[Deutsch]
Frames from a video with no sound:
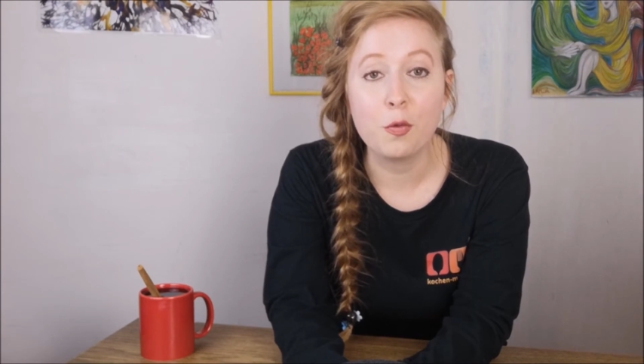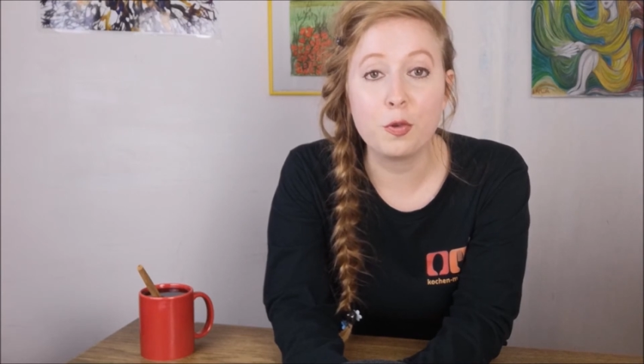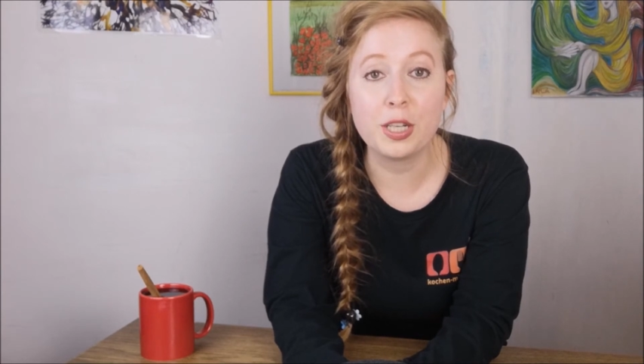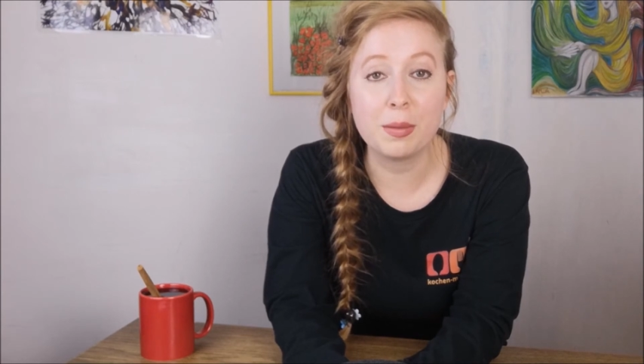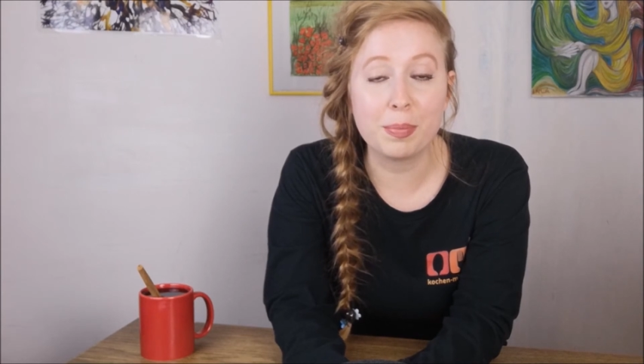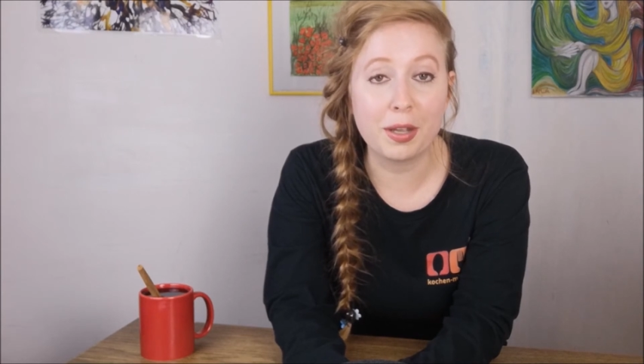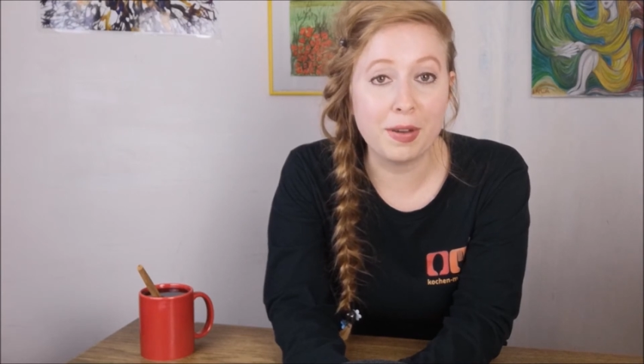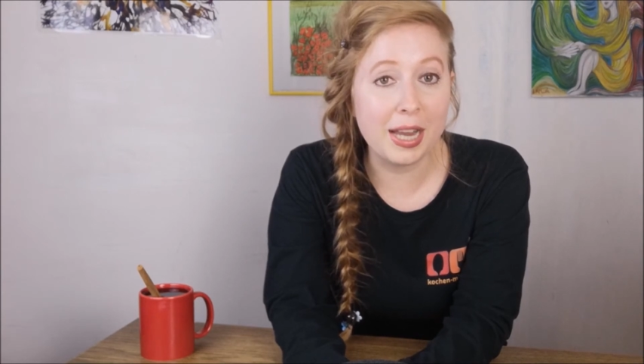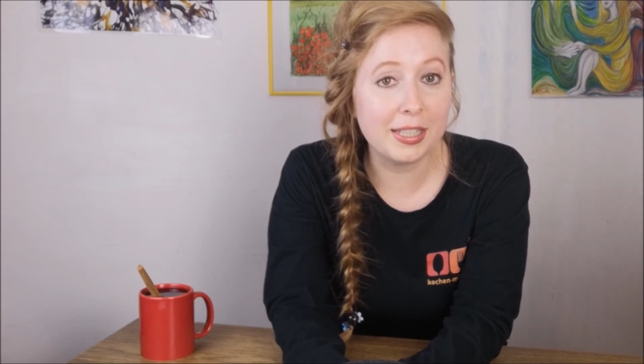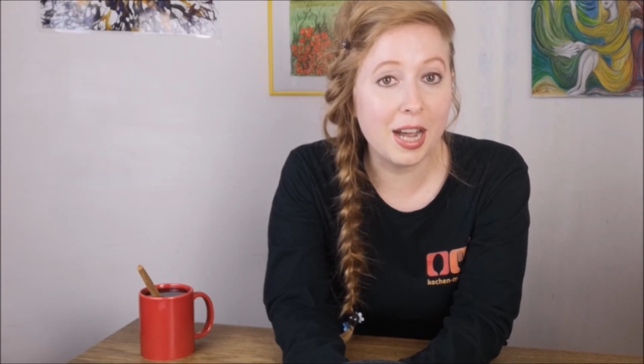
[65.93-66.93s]
Für den
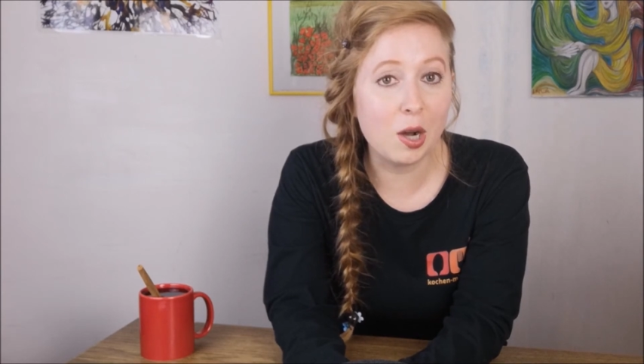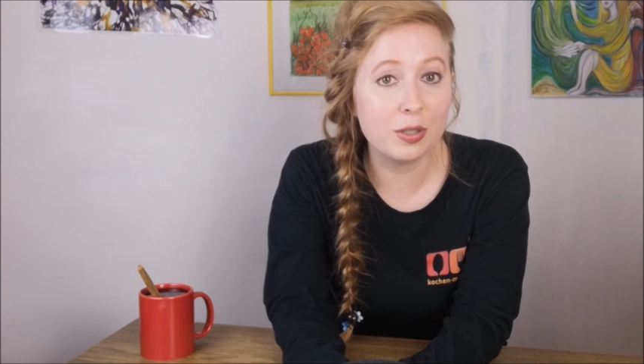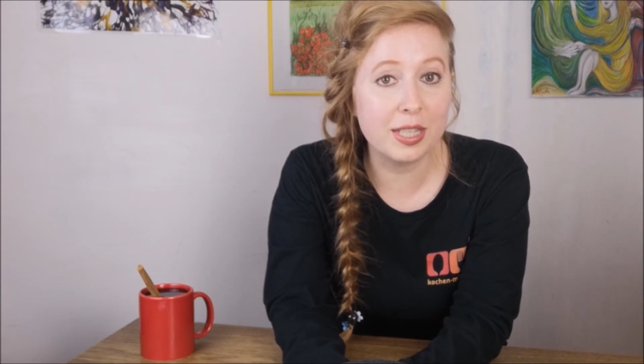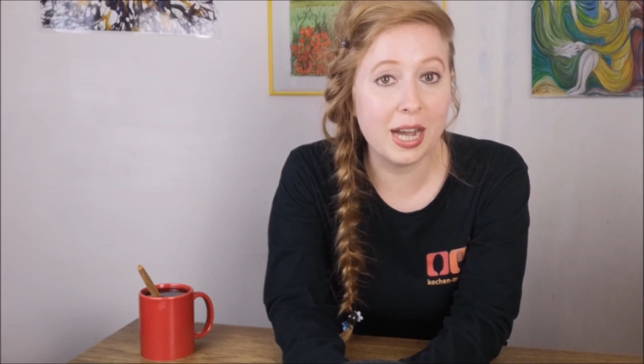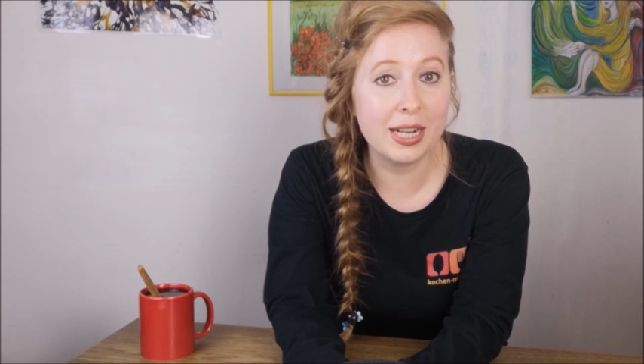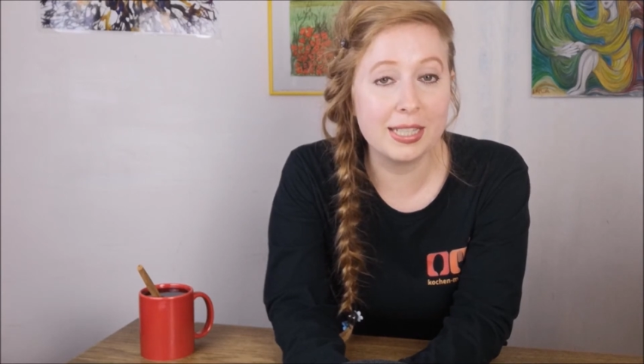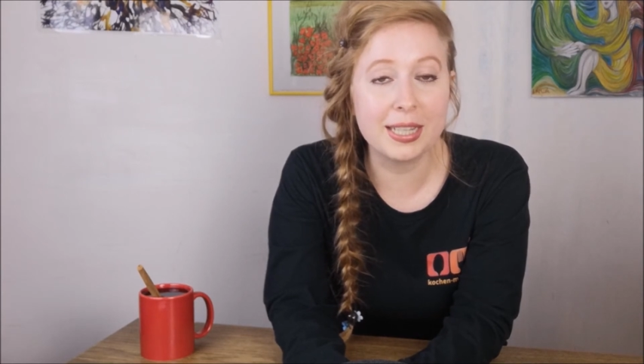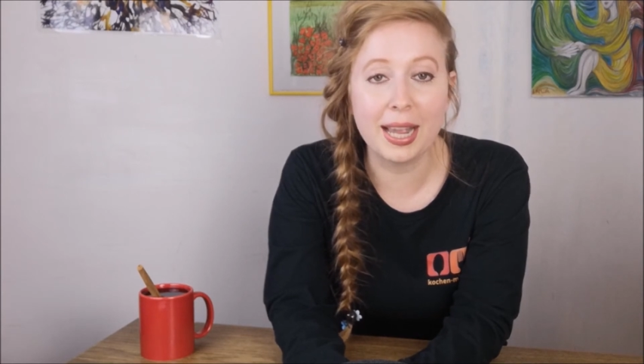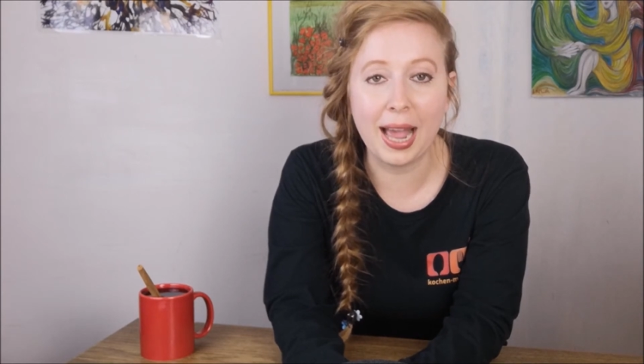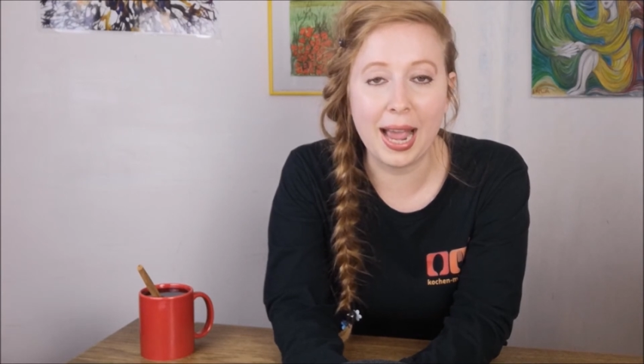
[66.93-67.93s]
privaten
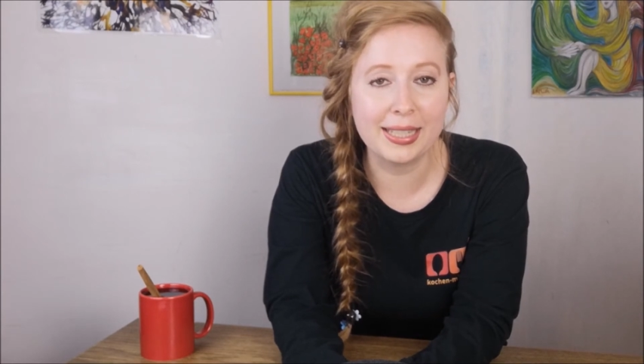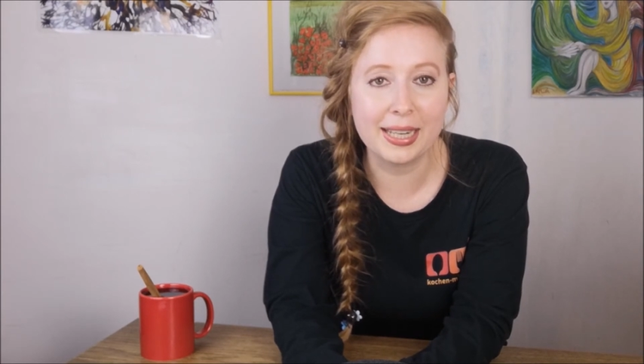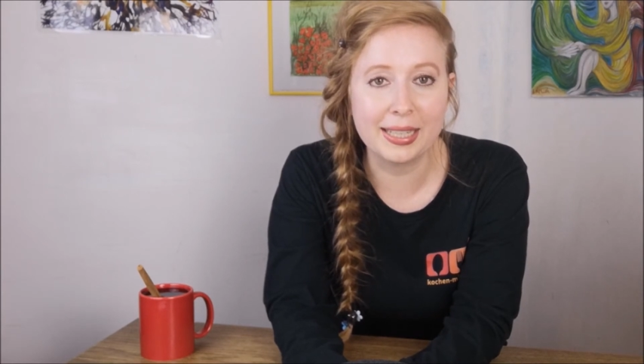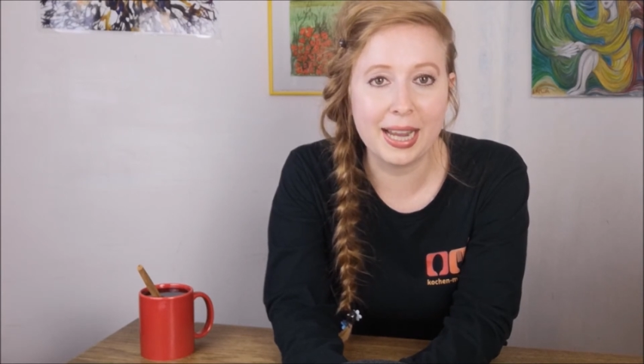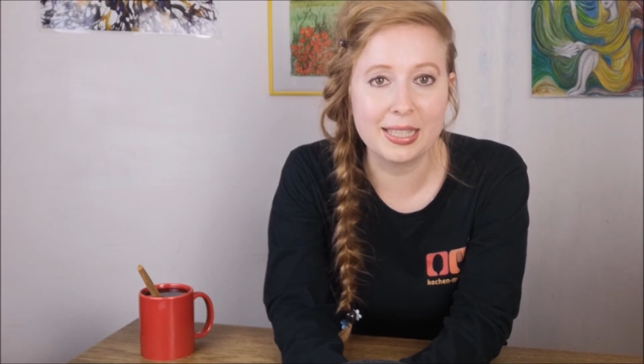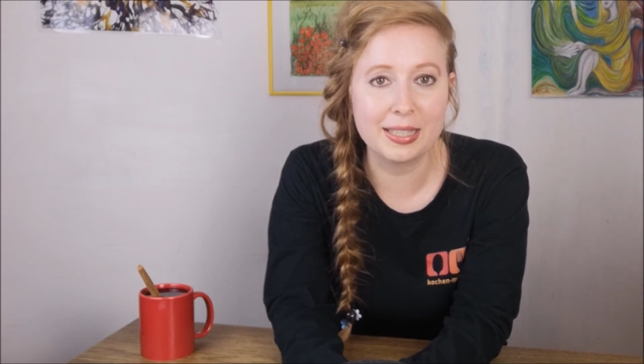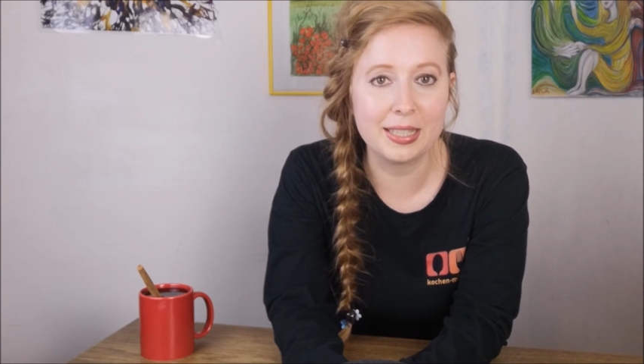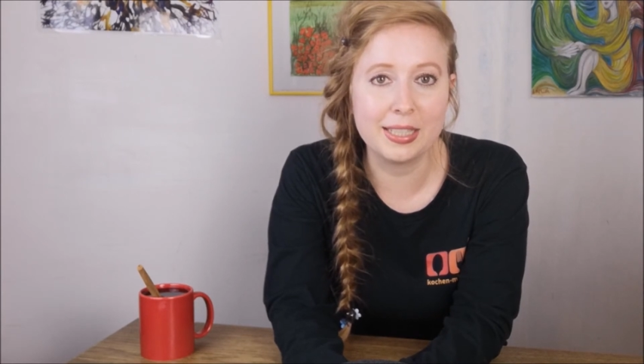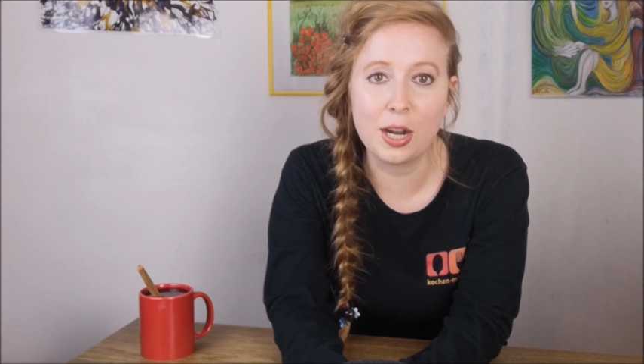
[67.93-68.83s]
Haushalt reicht ein Kessel,